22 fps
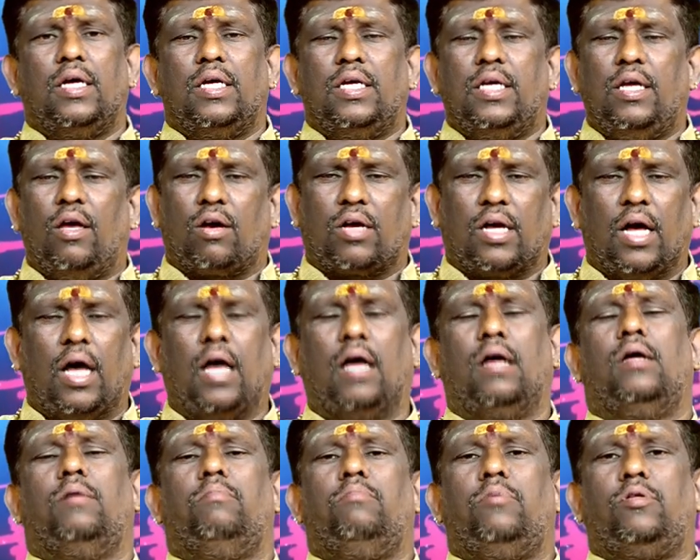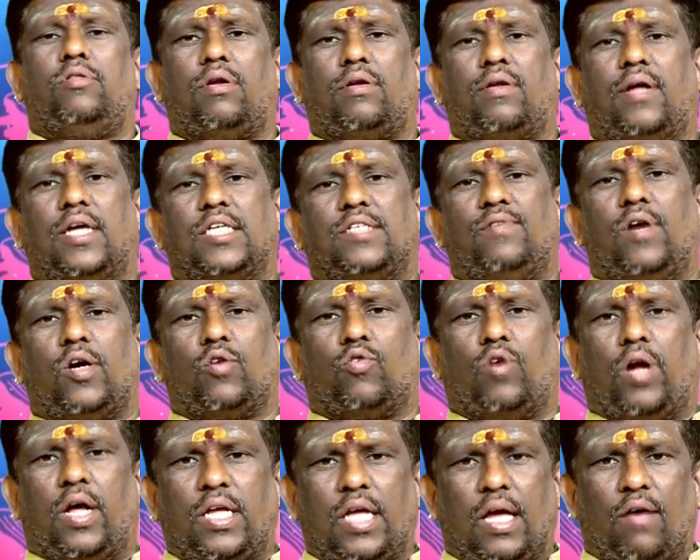ఈ యొక్క మిథున రాశి వాళ్ళు
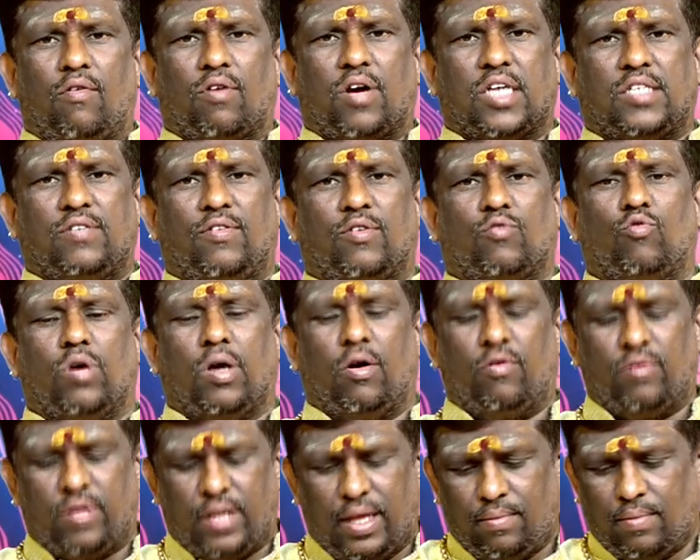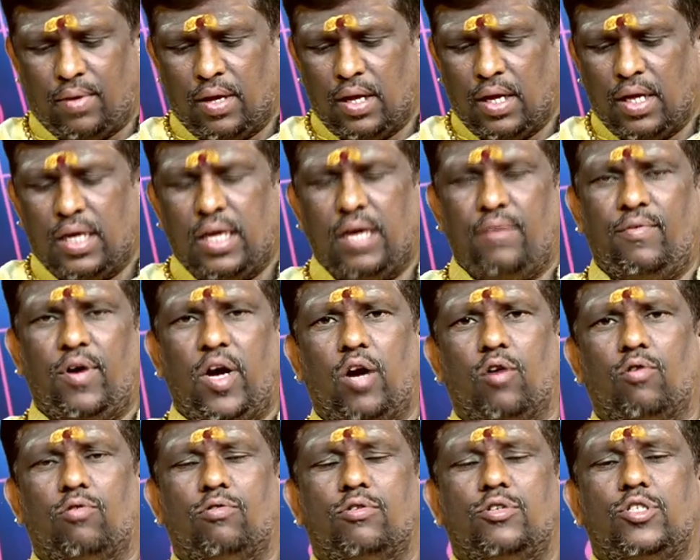కూడా అయ్యే అవకాశం ఎక్కువగా ఉంది ఈ
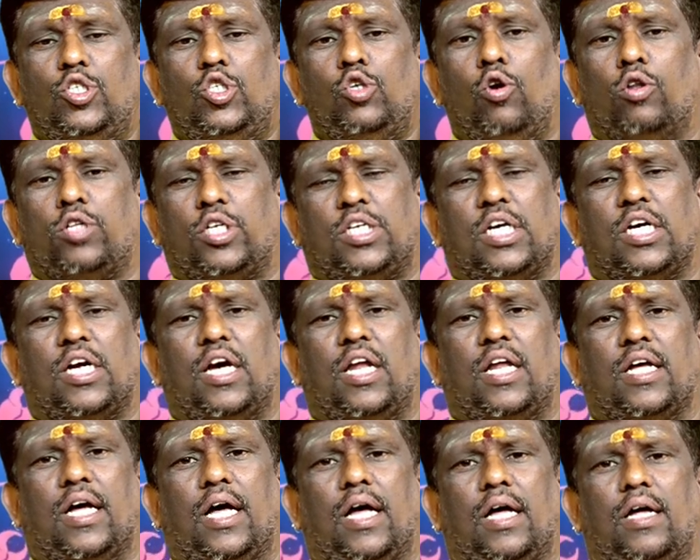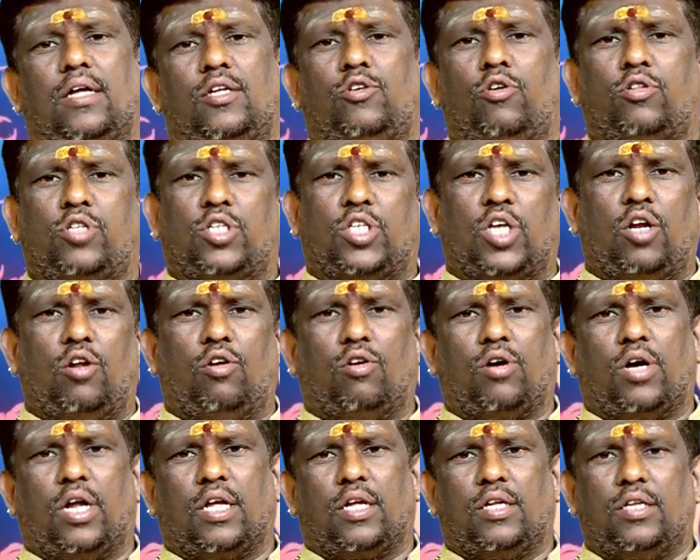వీళ్ళు జ్యోతిషం కనుక జ్యోతిషంలో
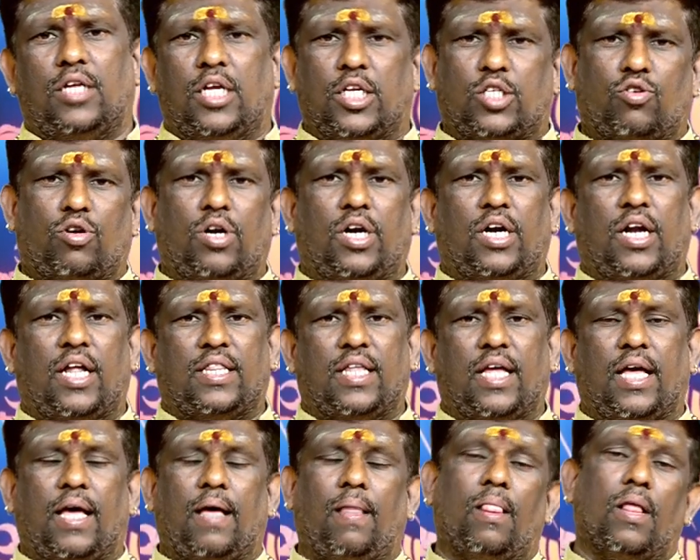కనుక నేర్చుకున్నట్టయితే